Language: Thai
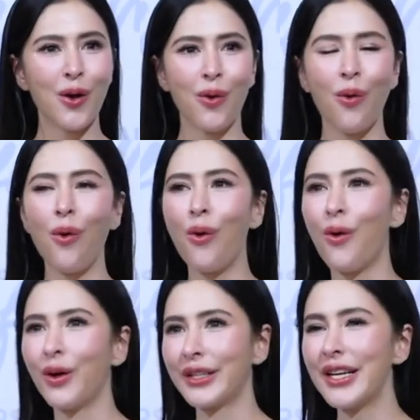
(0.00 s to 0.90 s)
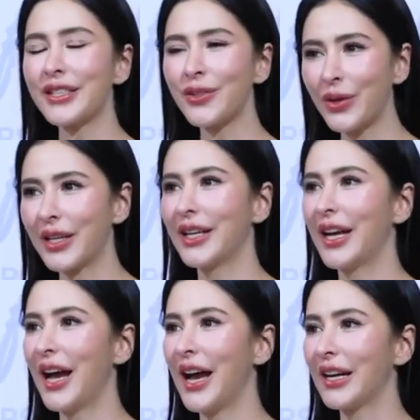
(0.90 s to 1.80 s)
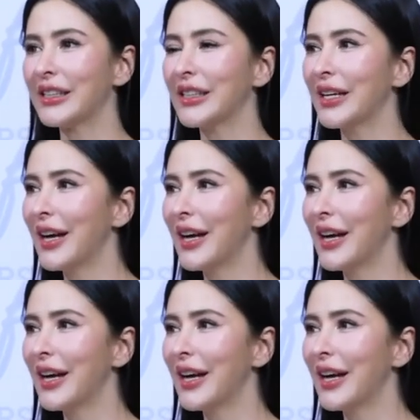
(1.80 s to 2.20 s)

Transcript: โอ้โหที่สุดเลยค่ะ คือ